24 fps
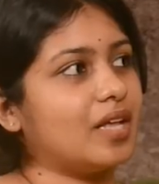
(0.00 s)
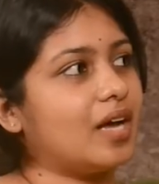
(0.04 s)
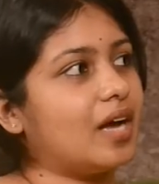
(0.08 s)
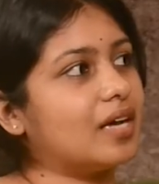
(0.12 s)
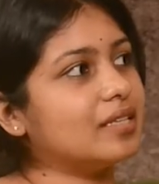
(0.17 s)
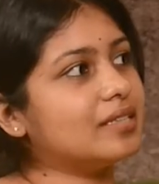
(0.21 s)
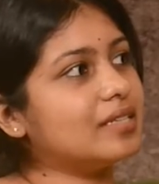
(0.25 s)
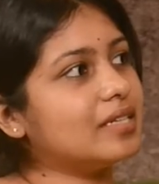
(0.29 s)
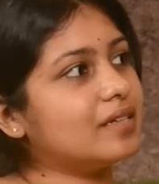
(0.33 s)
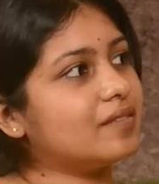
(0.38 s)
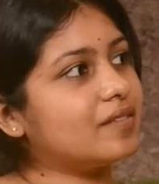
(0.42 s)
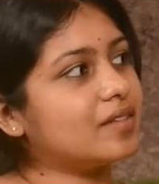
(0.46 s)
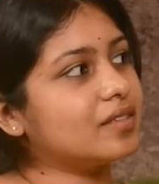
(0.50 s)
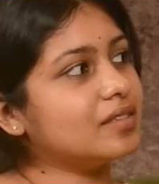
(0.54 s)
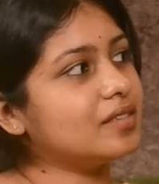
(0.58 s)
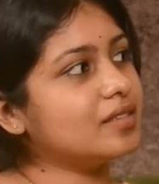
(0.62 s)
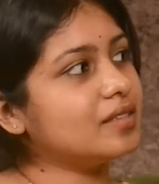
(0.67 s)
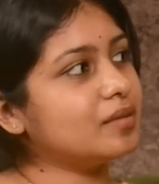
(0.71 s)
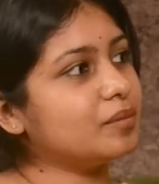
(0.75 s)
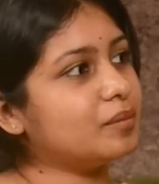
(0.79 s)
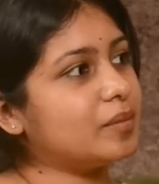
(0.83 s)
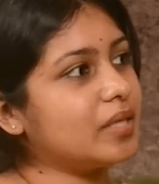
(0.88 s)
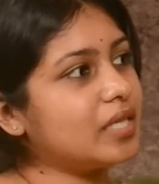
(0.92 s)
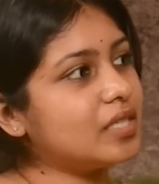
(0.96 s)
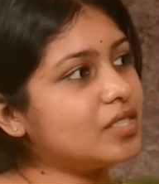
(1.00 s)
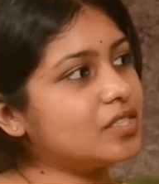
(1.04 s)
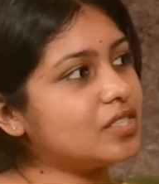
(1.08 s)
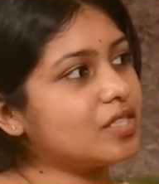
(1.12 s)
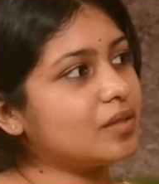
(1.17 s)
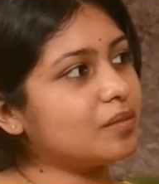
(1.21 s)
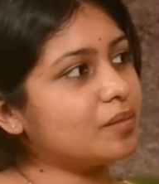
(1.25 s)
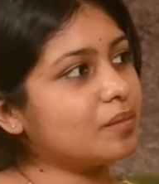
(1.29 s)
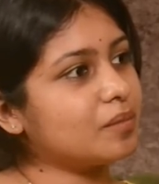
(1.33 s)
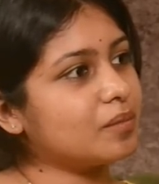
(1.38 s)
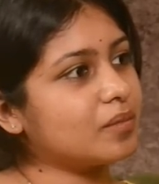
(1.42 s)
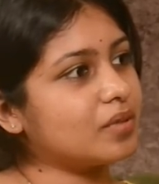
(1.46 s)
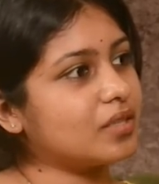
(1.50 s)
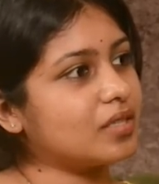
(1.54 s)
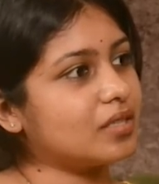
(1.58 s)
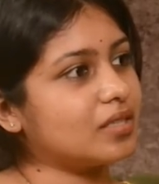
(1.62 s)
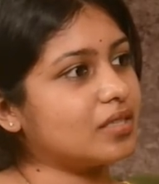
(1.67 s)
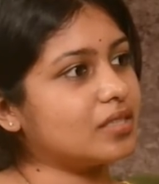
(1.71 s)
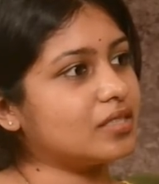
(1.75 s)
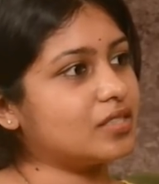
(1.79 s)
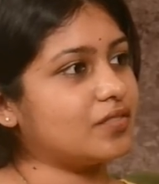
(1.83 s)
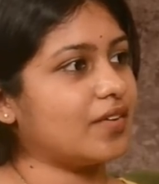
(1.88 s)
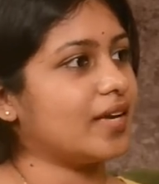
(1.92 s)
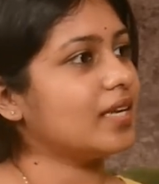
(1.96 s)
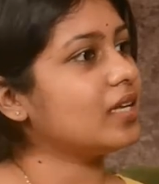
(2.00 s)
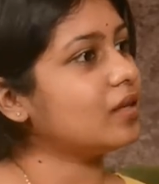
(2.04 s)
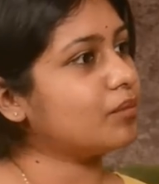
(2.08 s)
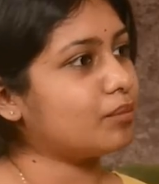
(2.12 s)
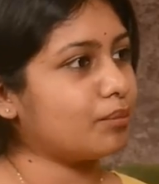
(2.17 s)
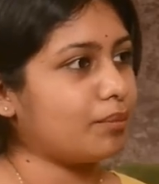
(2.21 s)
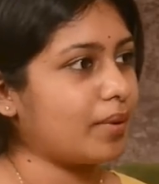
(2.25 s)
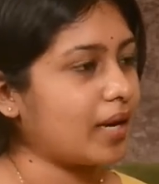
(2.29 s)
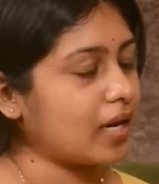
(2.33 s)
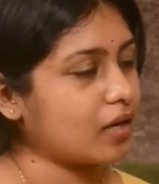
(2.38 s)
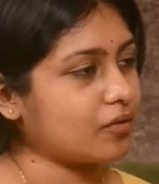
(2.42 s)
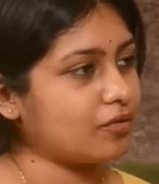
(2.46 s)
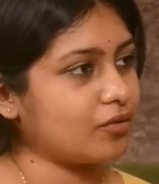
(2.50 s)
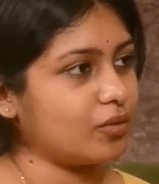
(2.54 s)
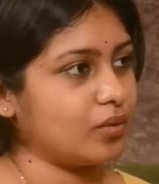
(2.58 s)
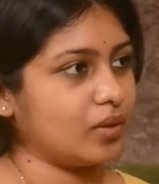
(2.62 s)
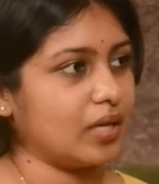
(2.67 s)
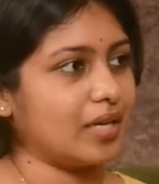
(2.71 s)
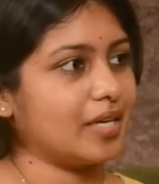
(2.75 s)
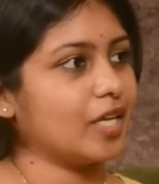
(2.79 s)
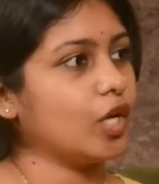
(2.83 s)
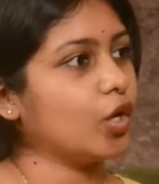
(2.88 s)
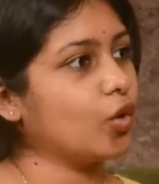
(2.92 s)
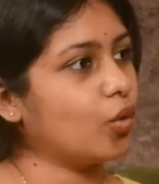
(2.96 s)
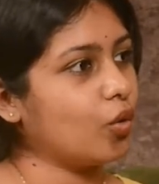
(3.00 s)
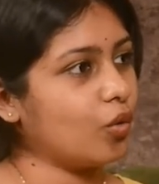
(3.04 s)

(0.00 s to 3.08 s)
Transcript: அதில் வந்து பிஜிஎம் இஸ் வெரி இம்பாக்ட்ஃபுல் நிறைய